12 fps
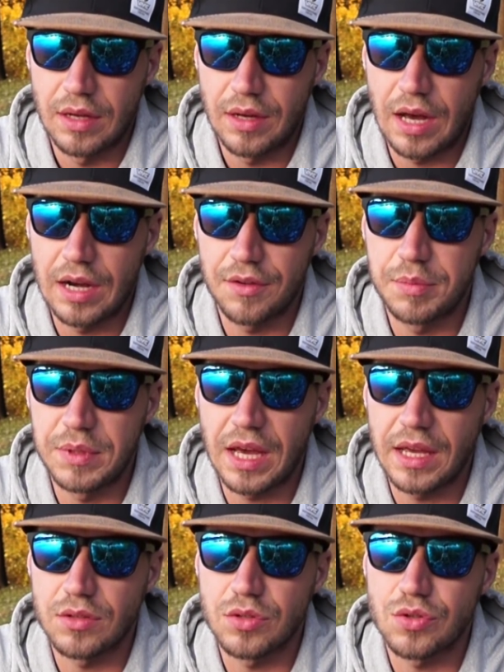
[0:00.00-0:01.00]
Ale
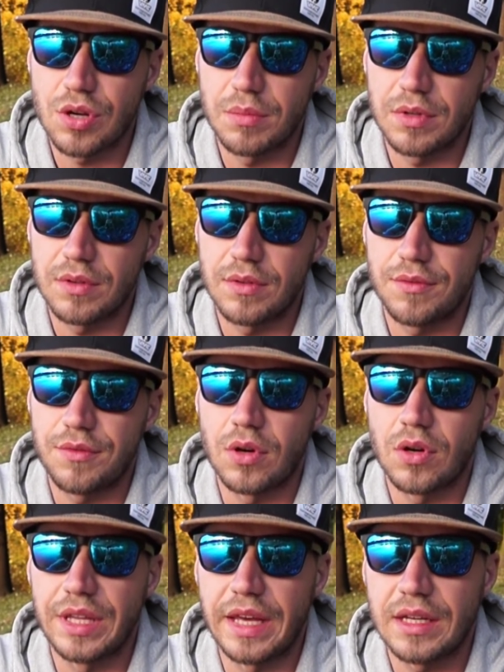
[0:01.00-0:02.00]
wbijając już ją w
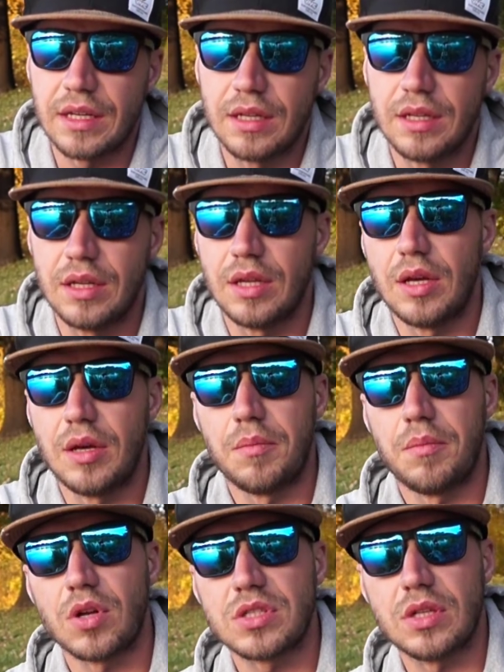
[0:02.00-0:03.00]
ogonek,
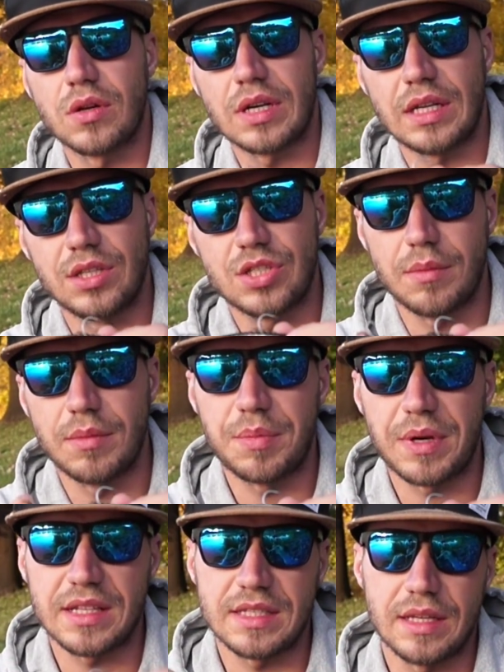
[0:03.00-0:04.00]
mocno ograniczamy
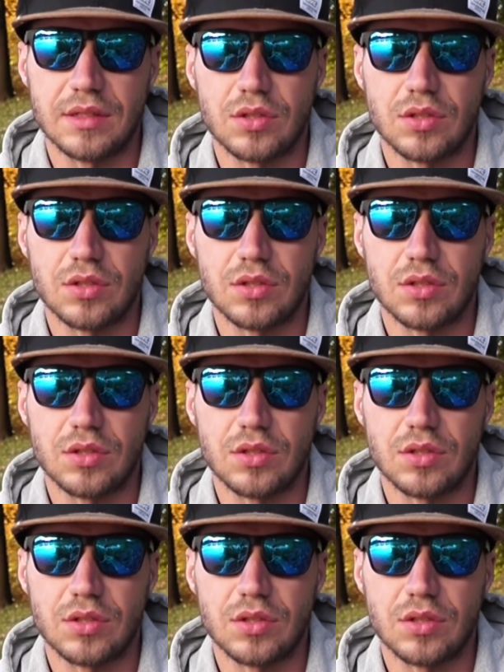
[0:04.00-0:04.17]
pracę.